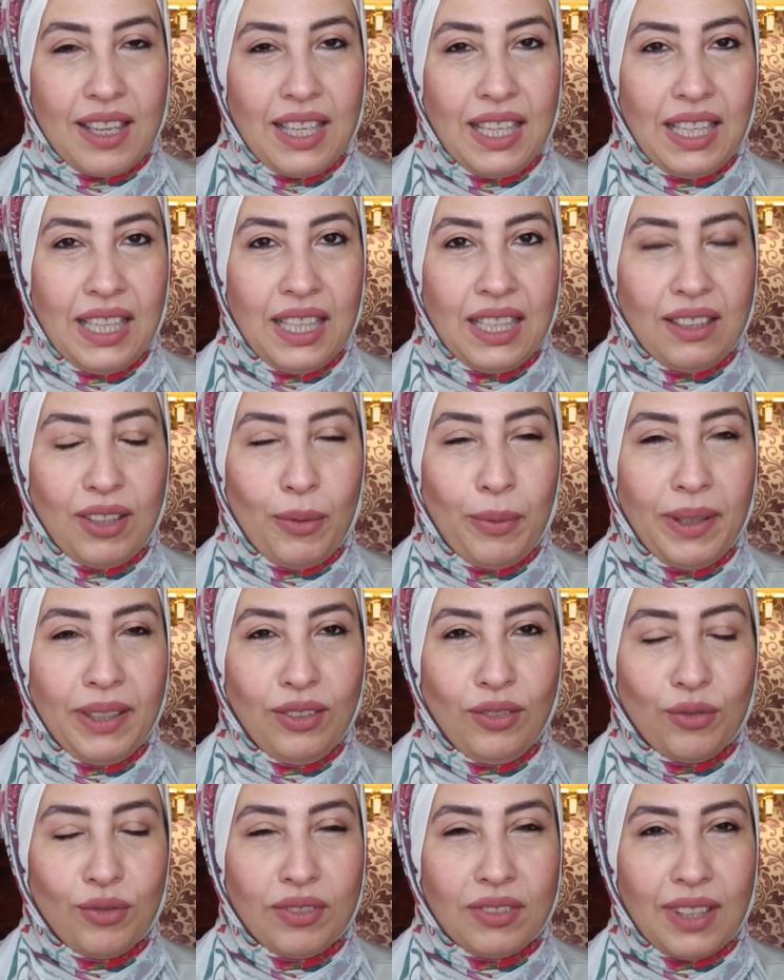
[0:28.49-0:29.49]
آه،
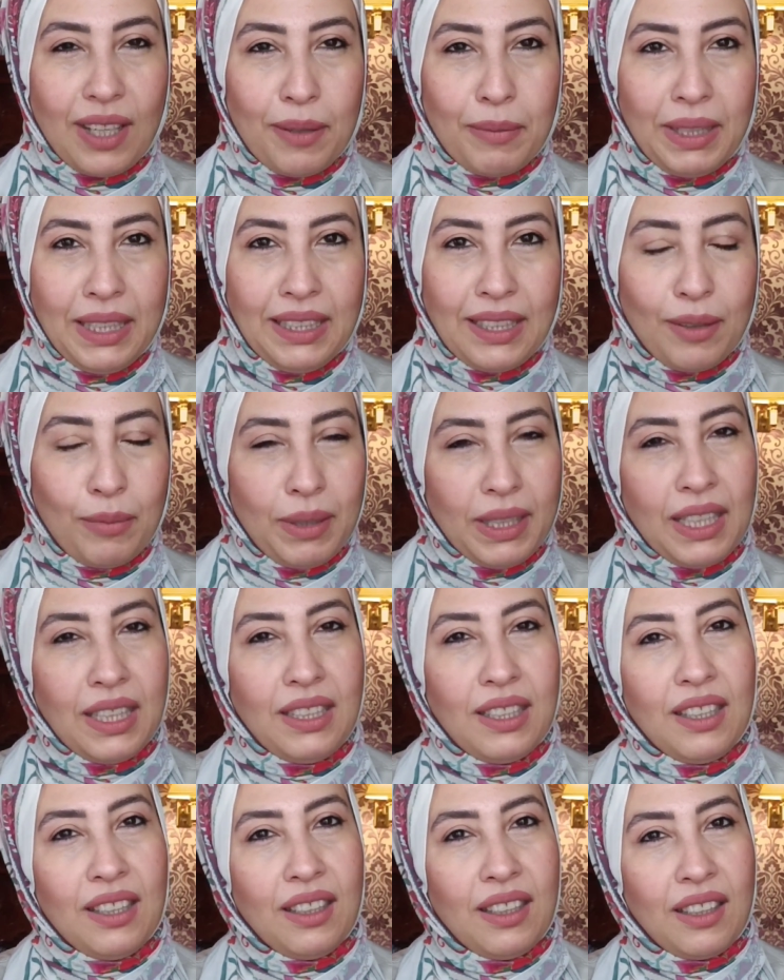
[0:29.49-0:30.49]
طبعا كنت عملت قبل
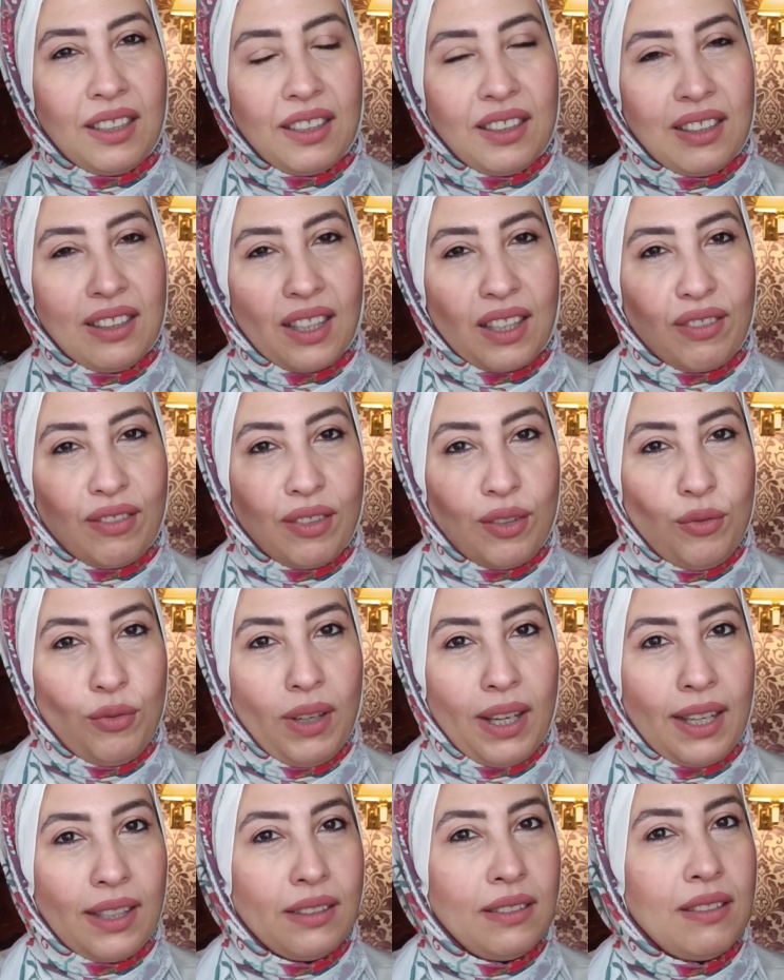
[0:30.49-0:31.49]
كده
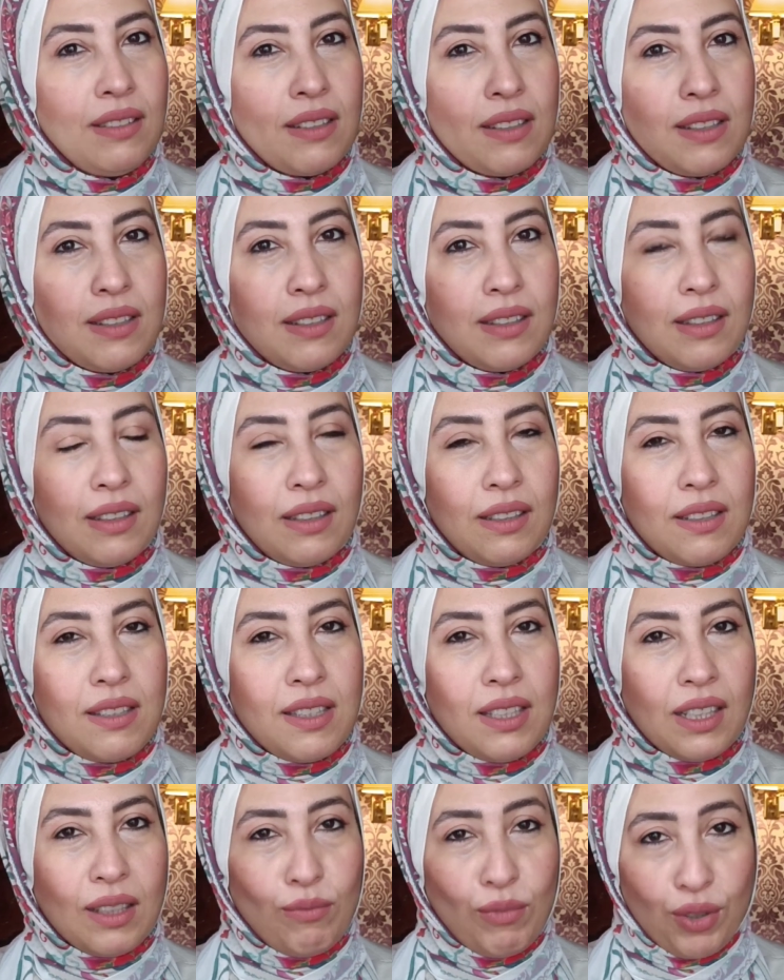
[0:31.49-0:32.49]
ريفيو آه، عن
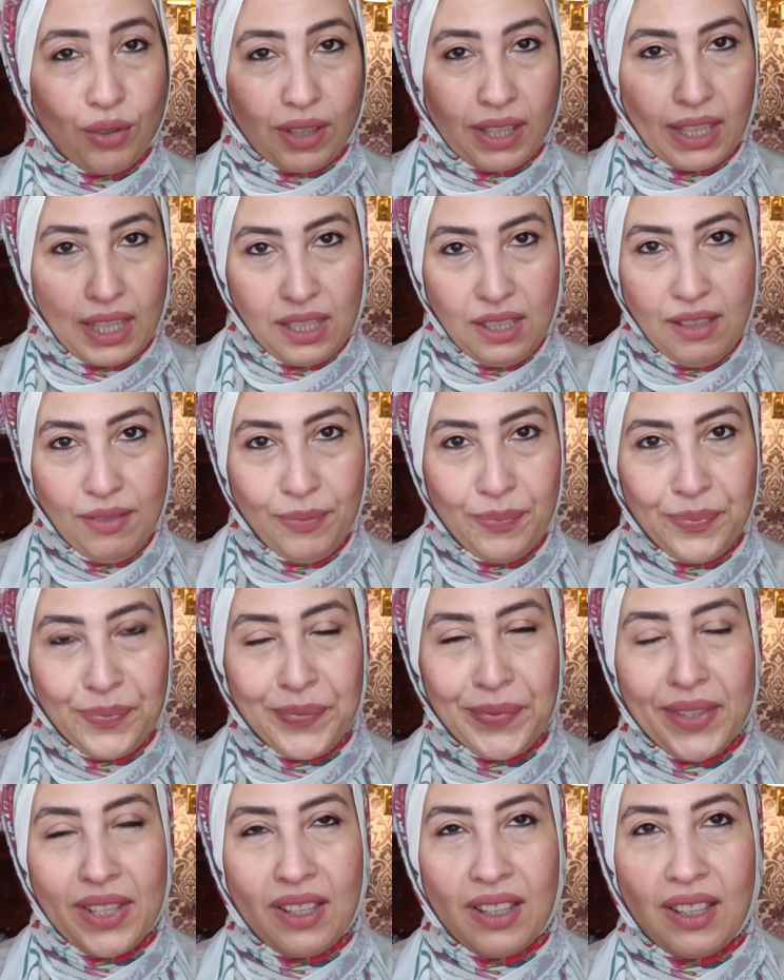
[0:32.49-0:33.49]
سيرم لوريال
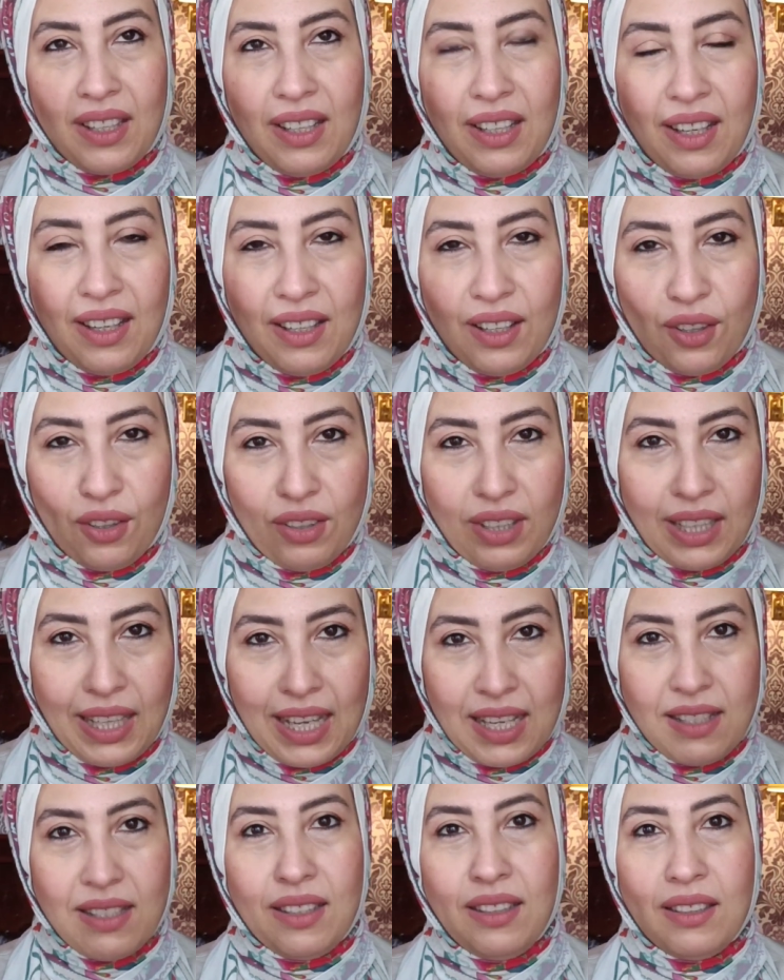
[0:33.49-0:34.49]

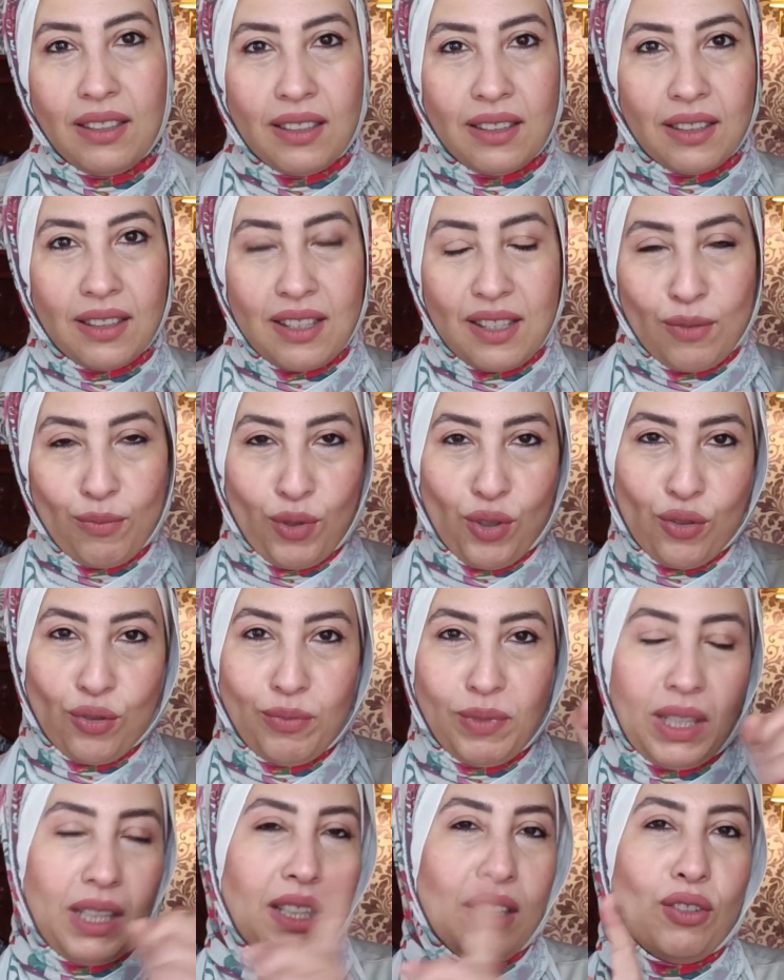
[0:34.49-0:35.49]
الهيدرونيك اسيد هسيب آه،
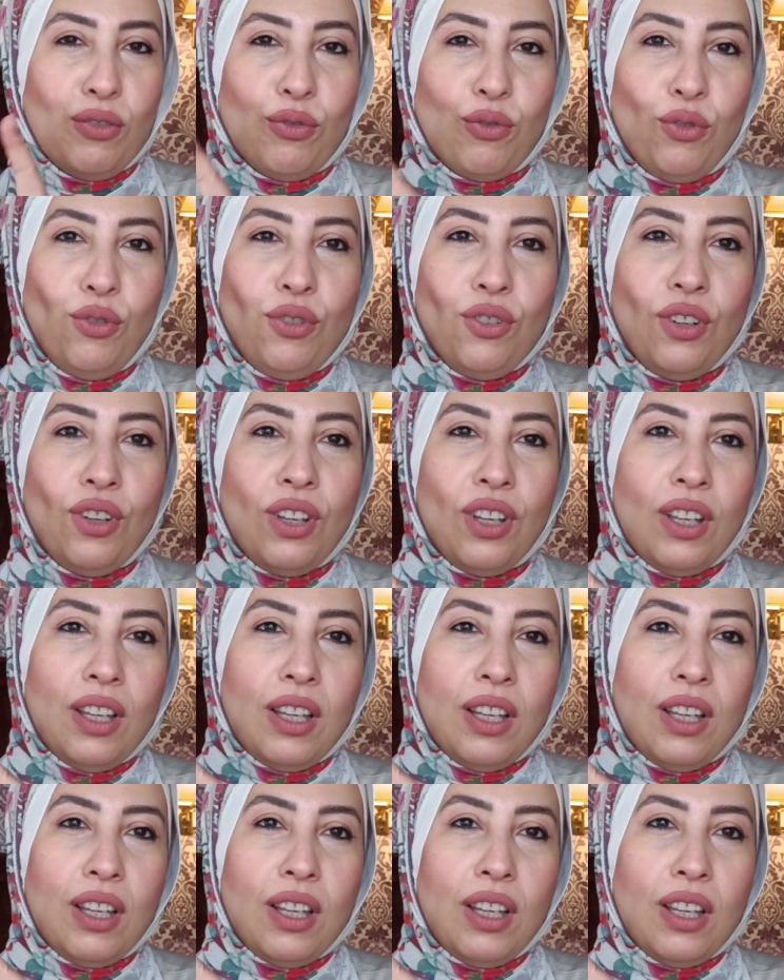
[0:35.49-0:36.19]
لكم اللينك فوق